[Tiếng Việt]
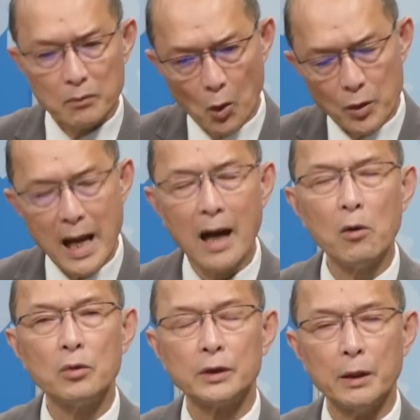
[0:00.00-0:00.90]
đôn
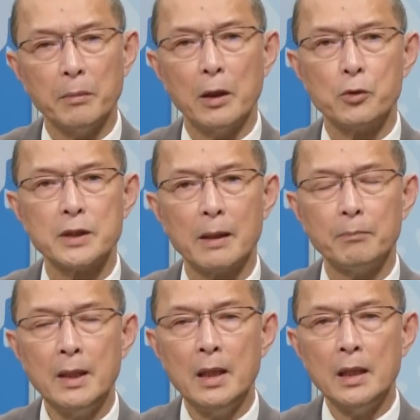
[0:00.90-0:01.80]
đáo tìm hiểu xem
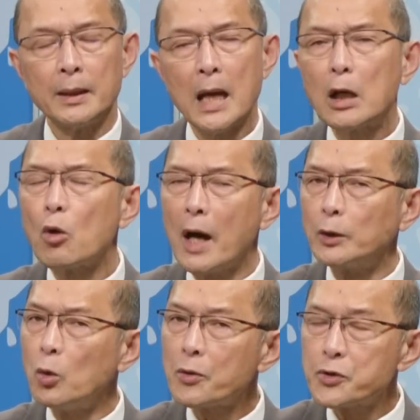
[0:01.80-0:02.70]
các loại
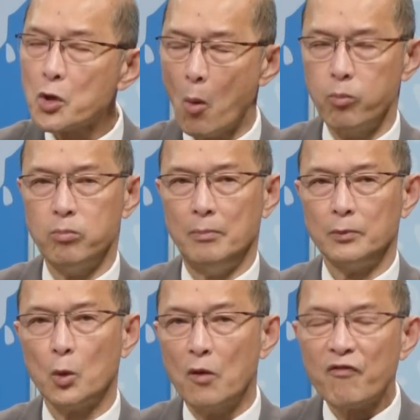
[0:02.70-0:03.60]
thuốc chủng
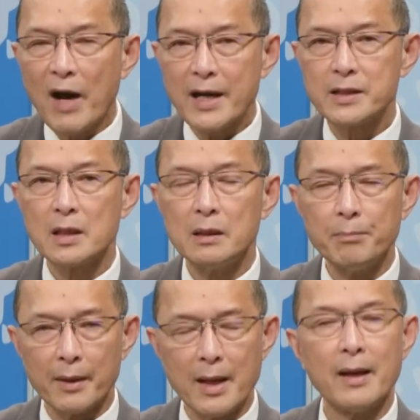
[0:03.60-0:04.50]
của Pfizer,
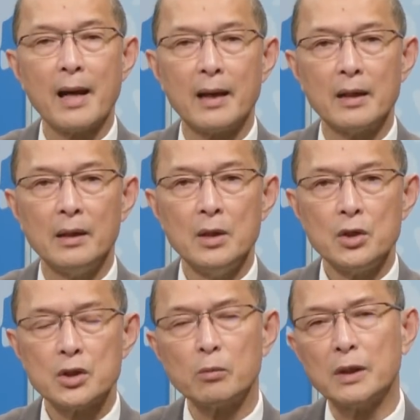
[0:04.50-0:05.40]
Moderna
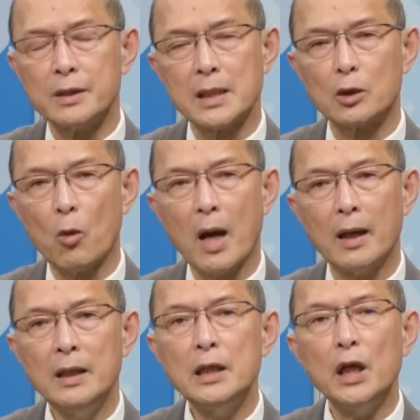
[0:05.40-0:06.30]
trong thời gian qua
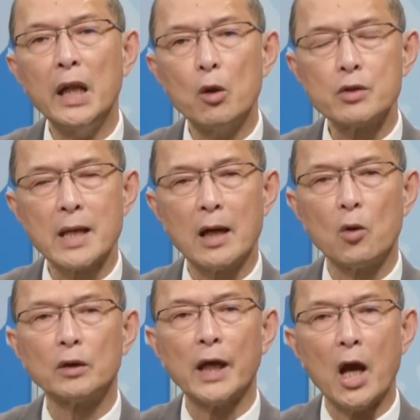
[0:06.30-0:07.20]
liệu rằng
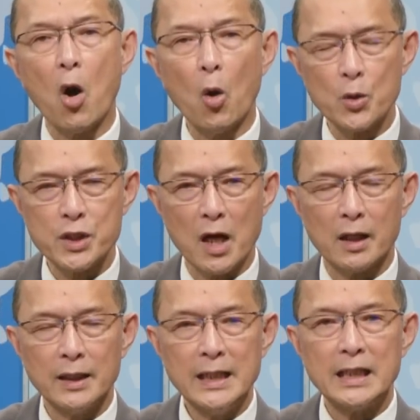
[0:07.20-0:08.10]
có thể hỗ trợ
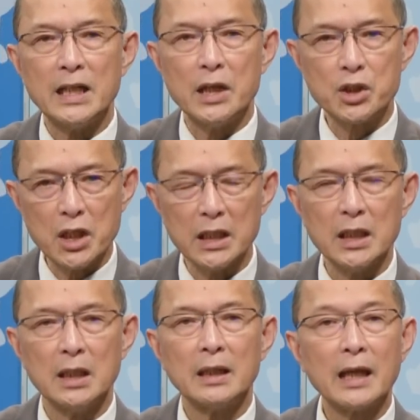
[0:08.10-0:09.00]
để trị
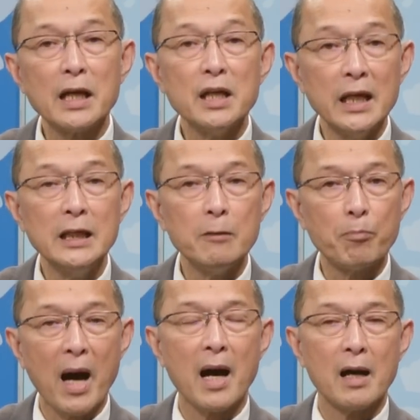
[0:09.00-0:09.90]
cái
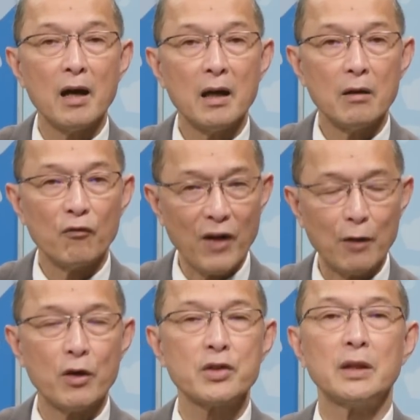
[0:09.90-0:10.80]
Nipah
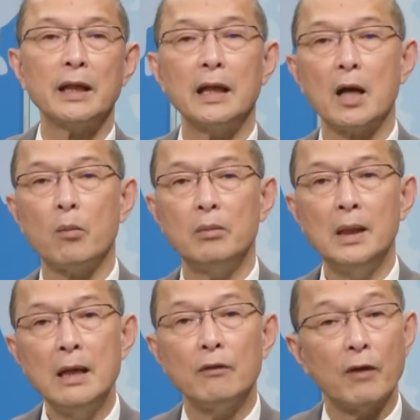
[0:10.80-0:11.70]
virus này hay không.
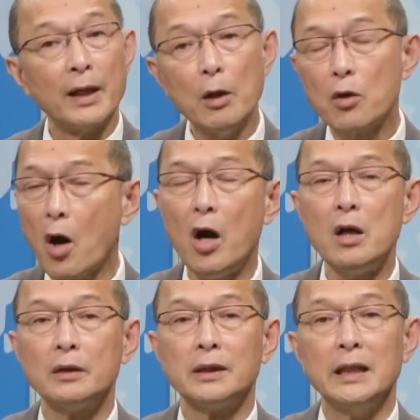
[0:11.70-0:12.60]
Và nếu có
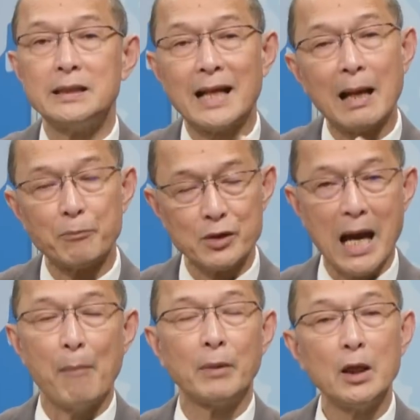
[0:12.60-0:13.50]
thì sẽ làm
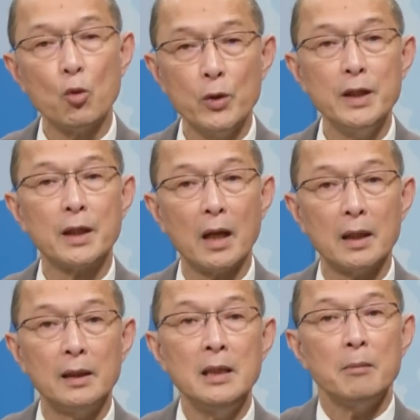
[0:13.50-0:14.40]
giảm cái nguy
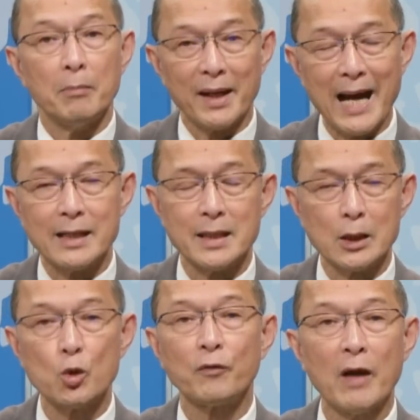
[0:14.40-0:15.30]
cơ mà đại
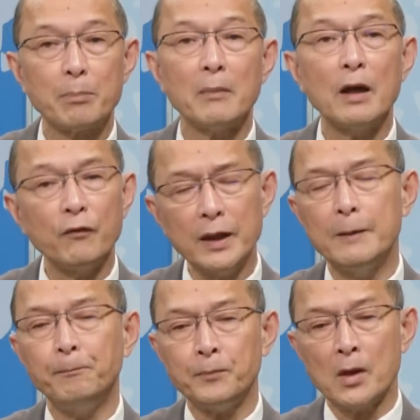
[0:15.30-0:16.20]
dịch xuất phát bởi vì
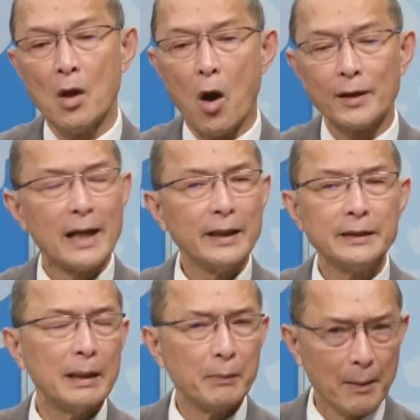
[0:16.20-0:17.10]
họ đang đi
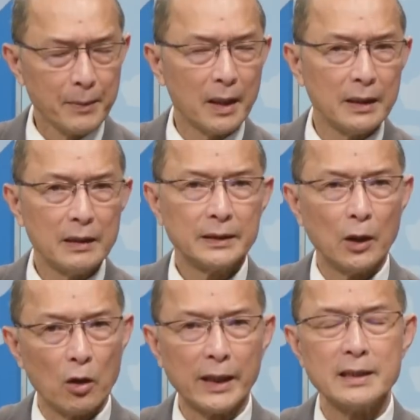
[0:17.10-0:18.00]
tìm khắp nơi thì
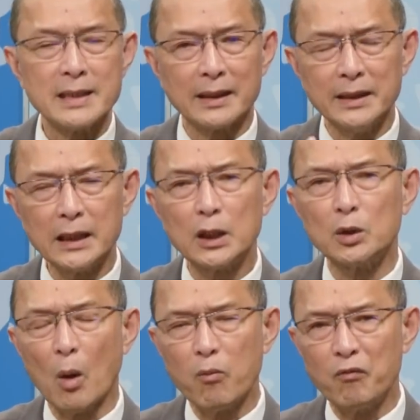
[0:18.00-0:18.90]
họ thấy rằng những cái
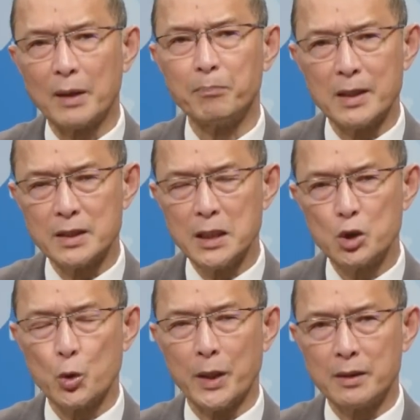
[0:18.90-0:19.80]
động vật mà di
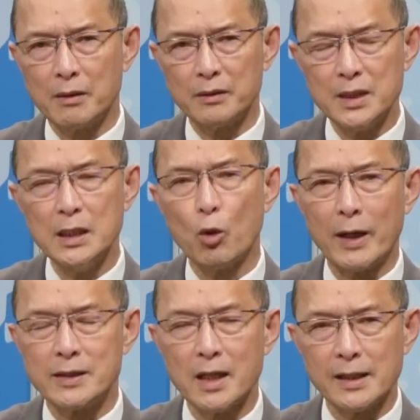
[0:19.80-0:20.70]
chuyển như
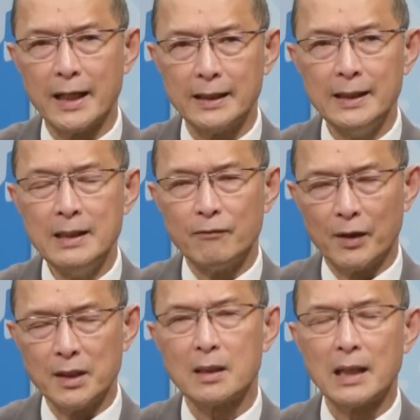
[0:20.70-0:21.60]
loài rơi này
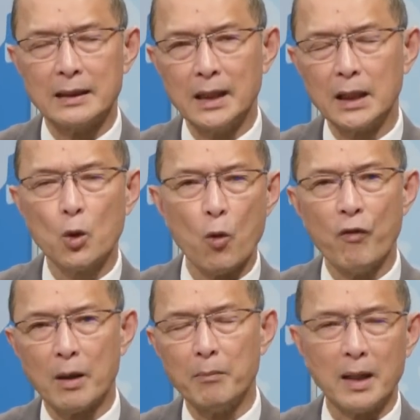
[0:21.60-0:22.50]
và nhất là những cái khu
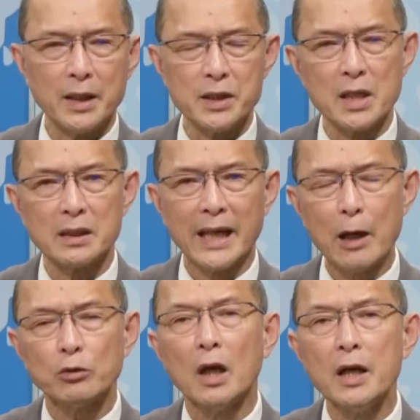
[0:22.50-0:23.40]
vực mà người dân
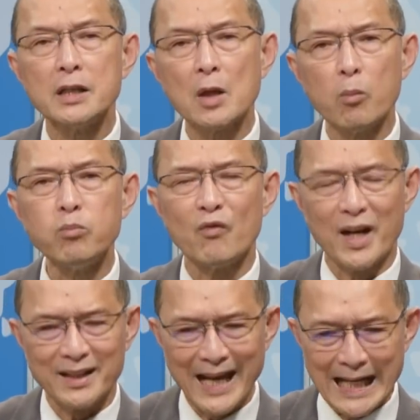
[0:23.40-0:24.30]
kéo tới sống
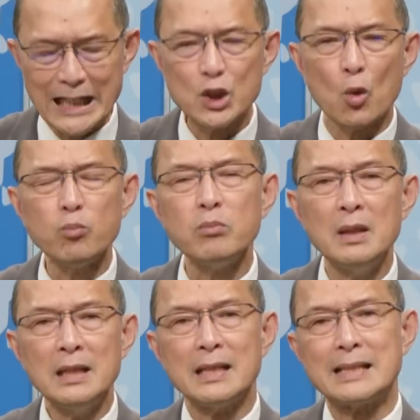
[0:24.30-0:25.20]
và đẩy chúng
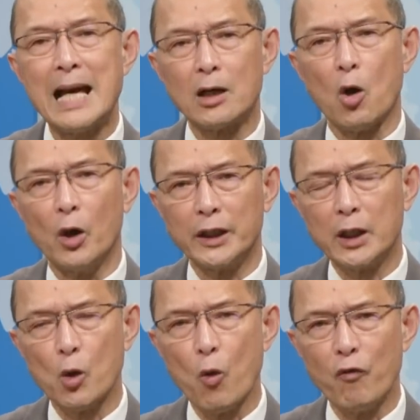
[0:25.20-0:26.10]
ra khỏi cái
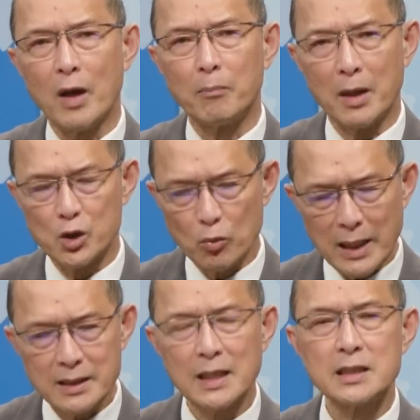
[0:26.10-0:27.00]
khu vực mà chúng
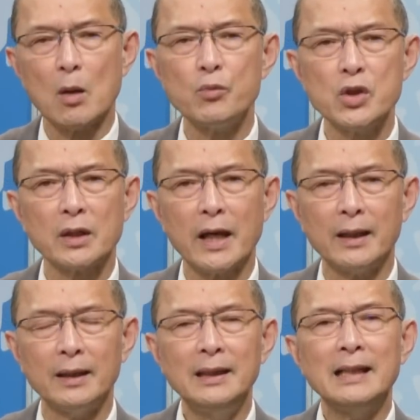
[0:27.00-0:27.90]
đã sinh sống trước đây
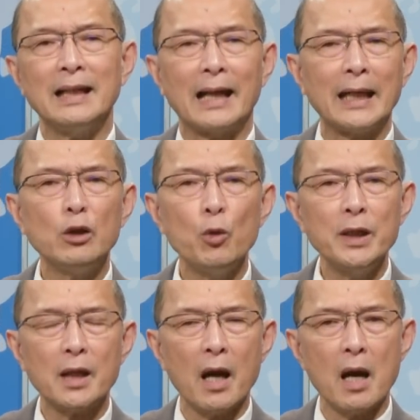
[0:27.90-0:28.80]
đó là cái
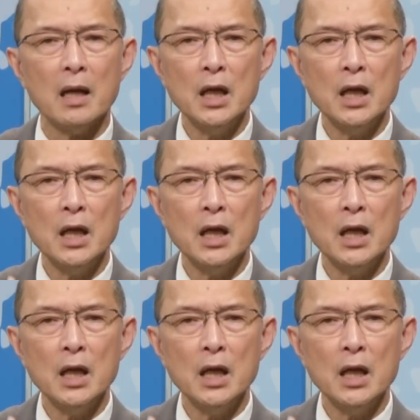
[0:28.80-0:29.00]
nguy cơ